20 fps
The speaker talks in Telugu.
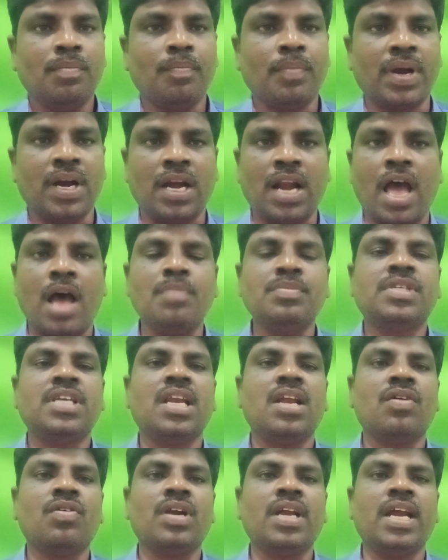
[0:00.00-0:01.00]
మన నామ్స్
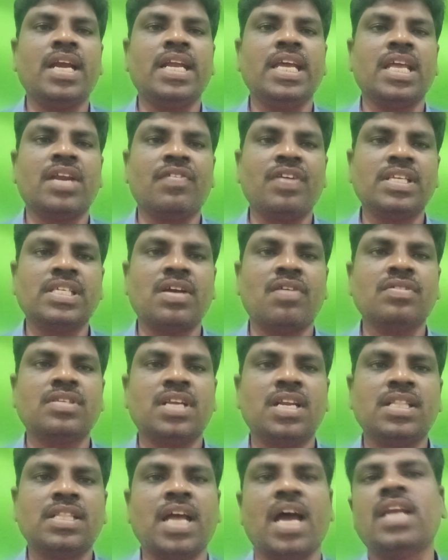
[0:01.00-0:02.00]
ఎలా ఉన్నాయంటే ఇరవై
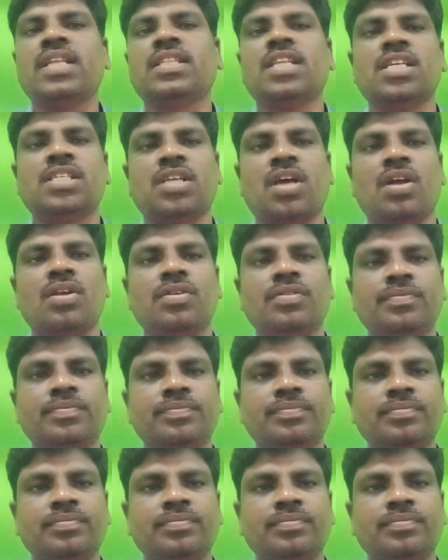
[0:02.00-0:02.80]
సంవత్సరాలు దాటితే చాలు